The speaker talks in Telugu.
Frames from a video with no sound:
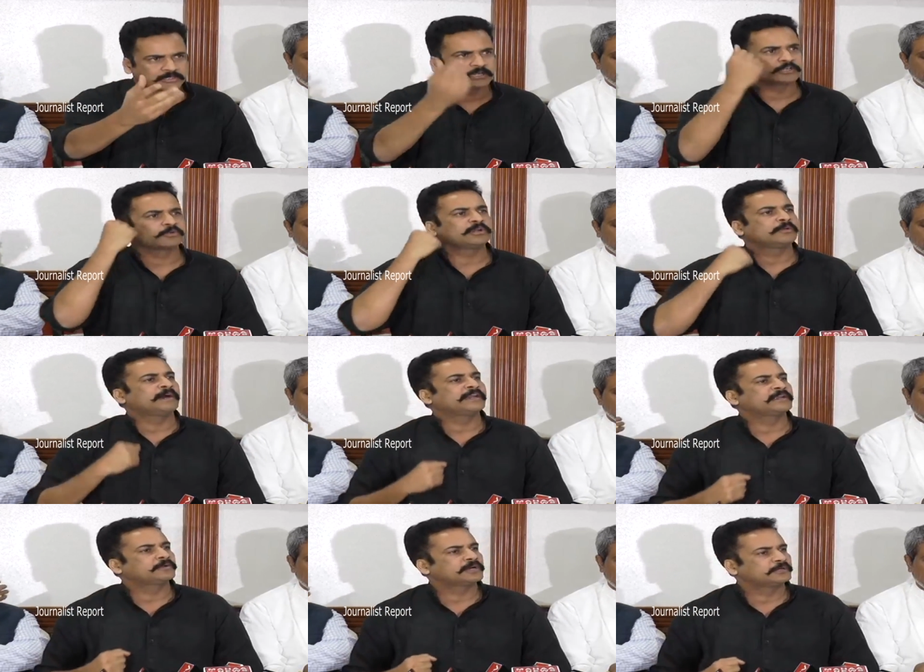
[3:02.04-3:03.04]
కట్టుకున్న
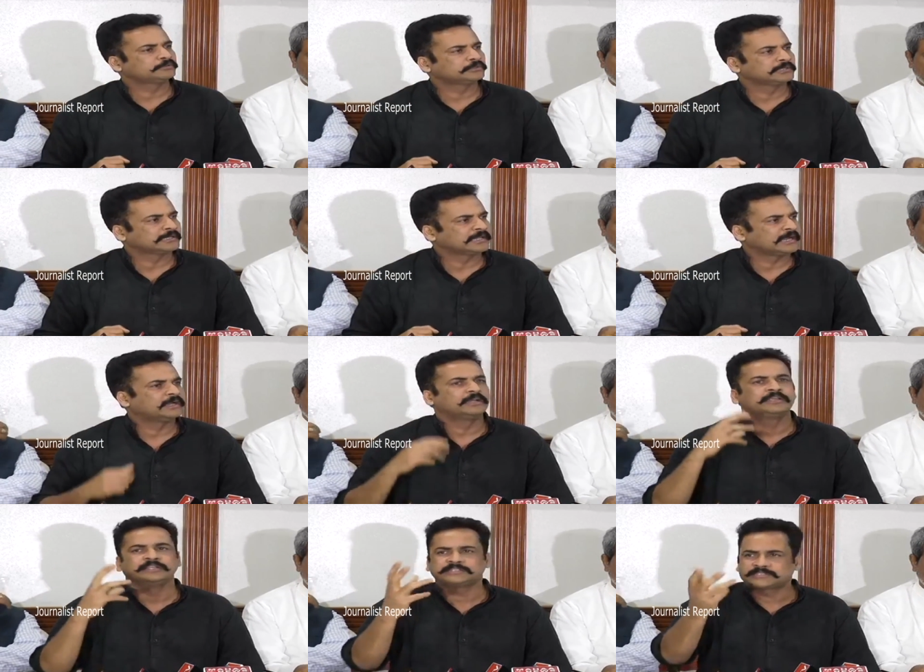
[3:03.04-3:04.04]
భార్య కూడా అడుగుతుంది కదా
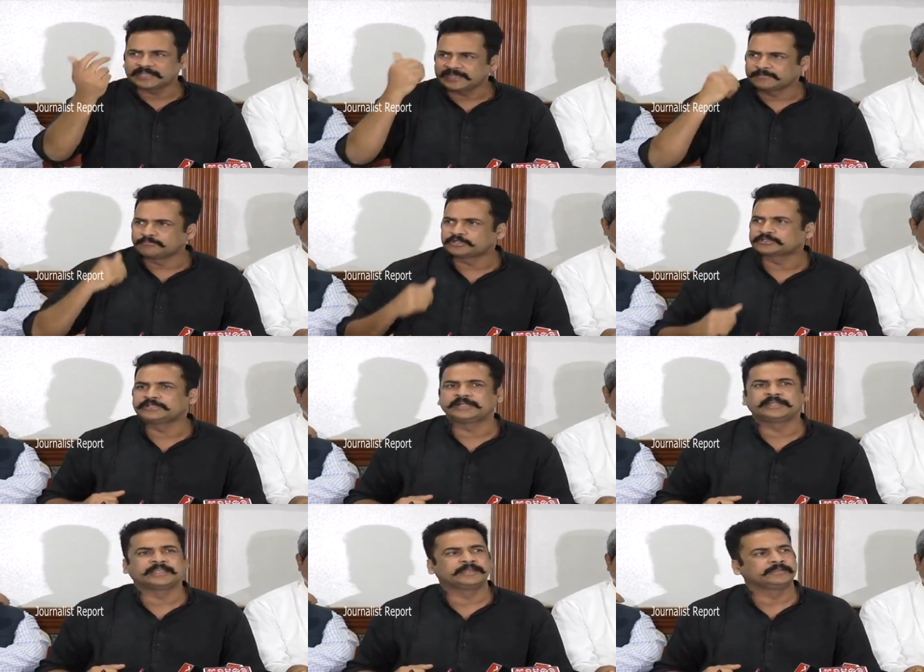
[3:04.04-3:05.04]
ఇస్తే ఏం
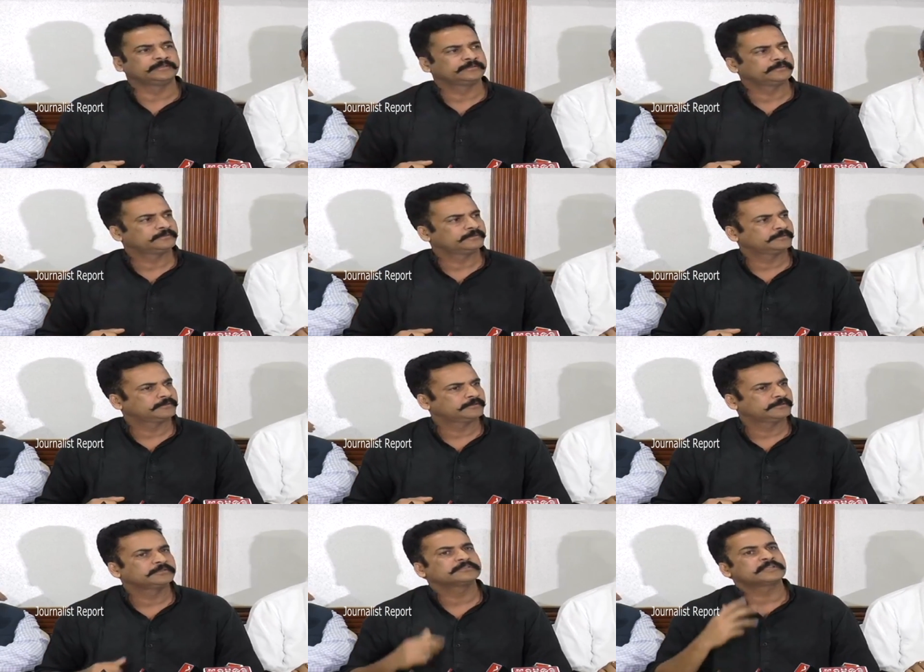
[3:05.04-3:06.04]
పోతుందండి అని
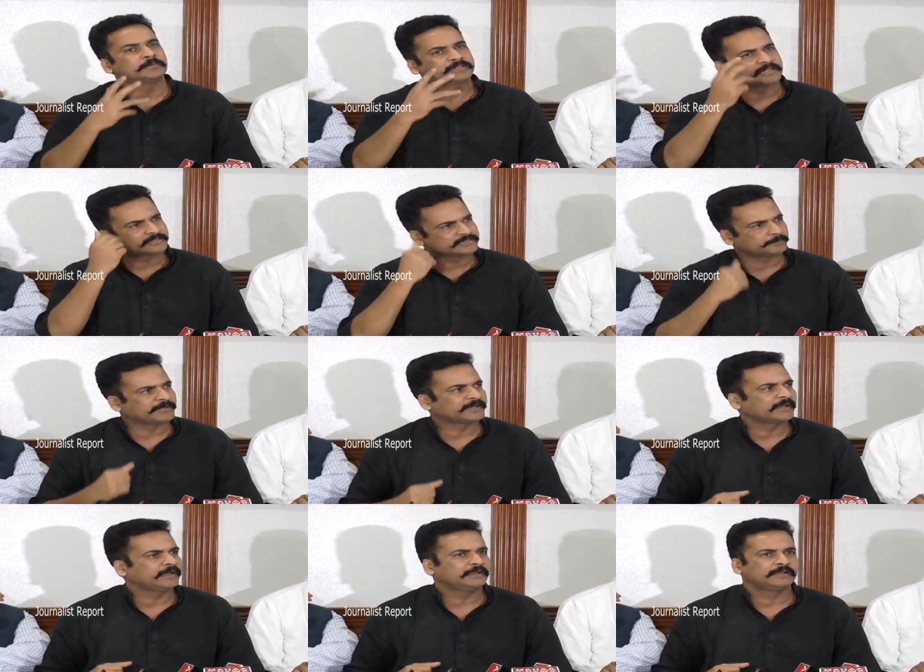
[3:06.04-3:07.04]
సమాధానం
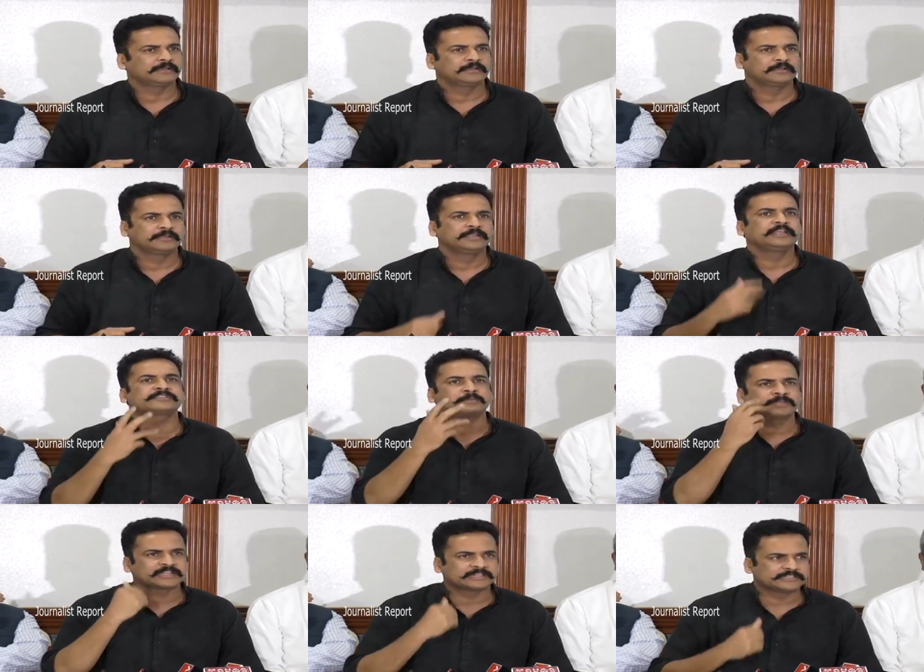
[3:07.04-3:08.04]
చెప్పలేరా ఏం
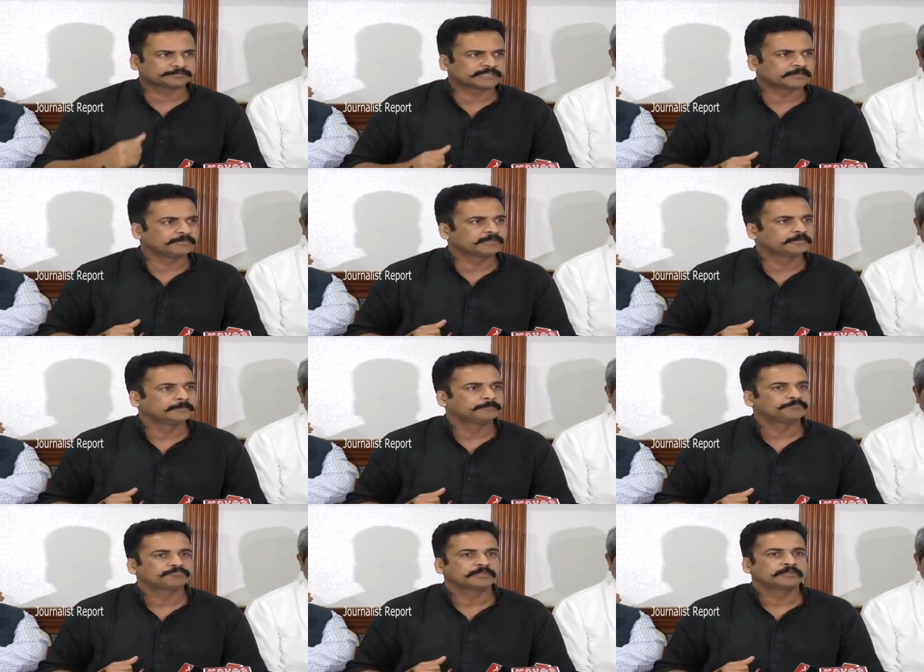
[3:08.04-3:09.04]
సమాధానం చెప్తారు మీకు
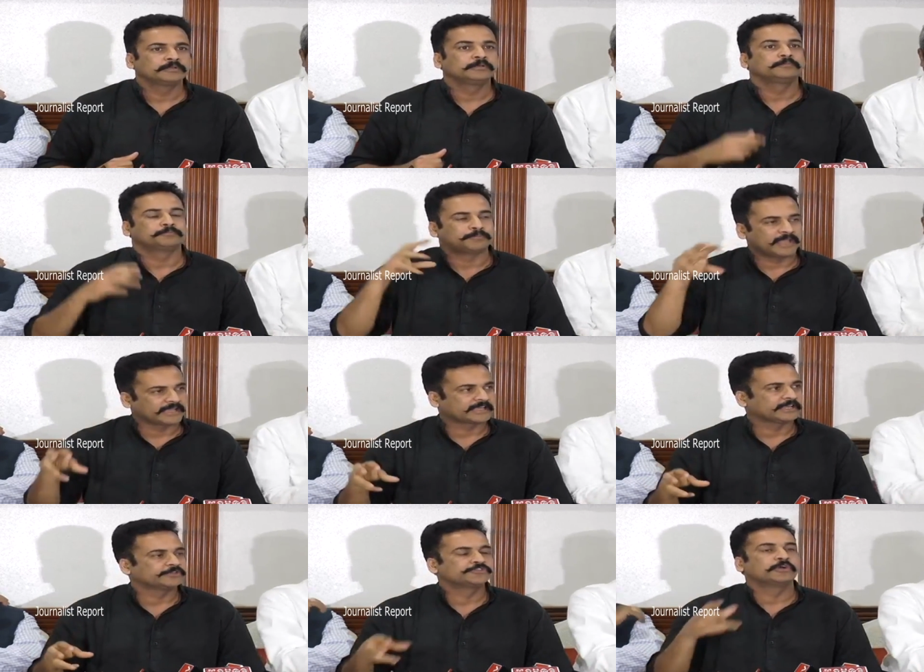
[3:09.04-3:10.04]

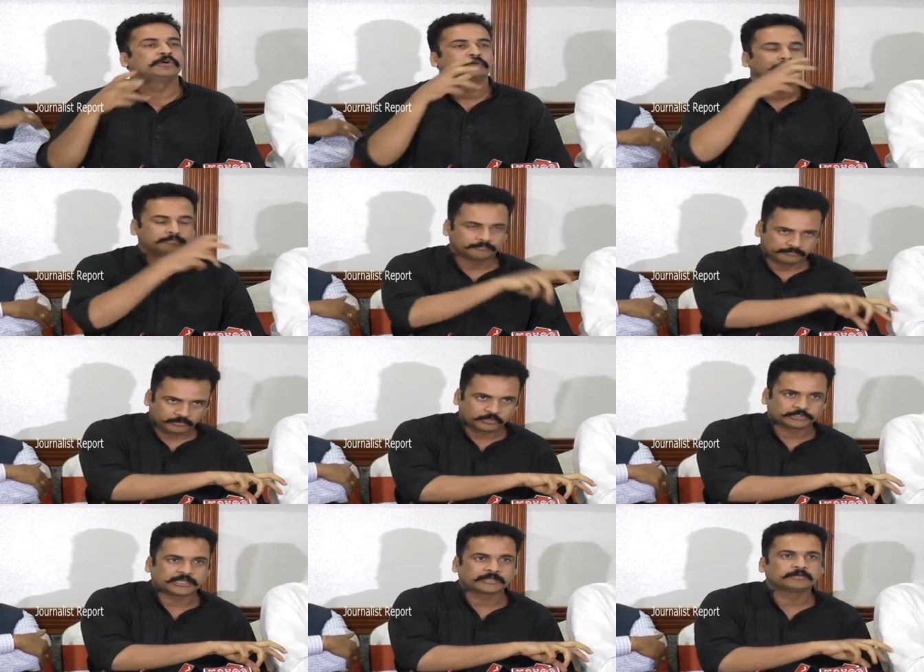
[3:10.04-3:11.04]
ప్యాకేజో
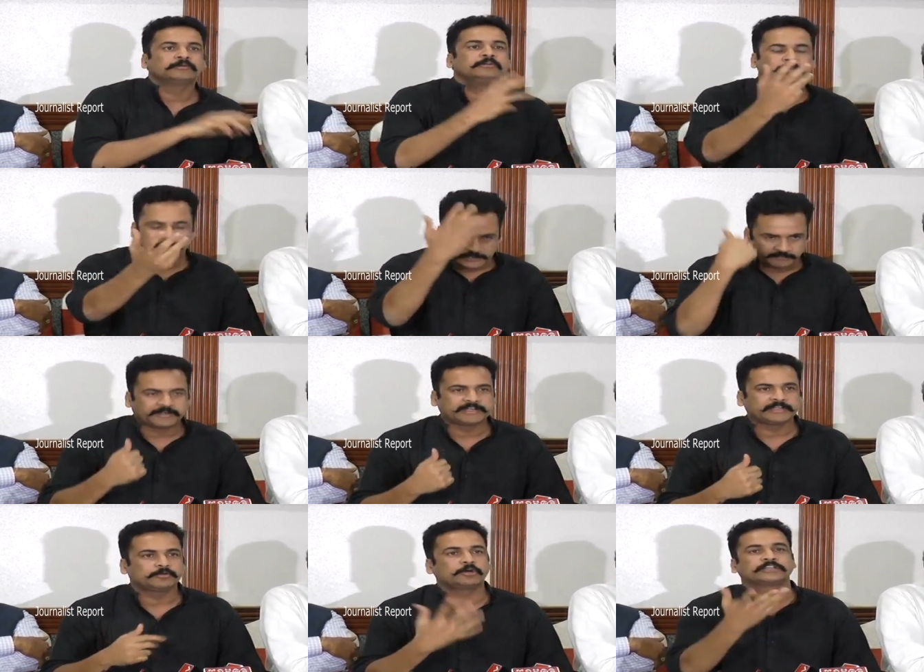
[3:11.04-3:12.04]
హోదానో
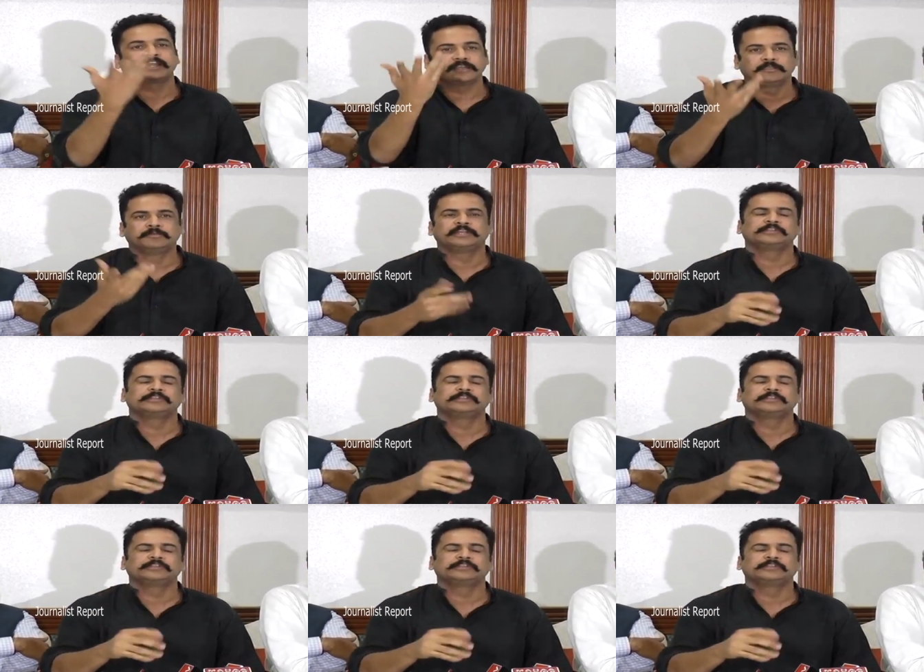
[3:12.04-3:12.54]
ఇవ్వండి హోదాలో ఏమీ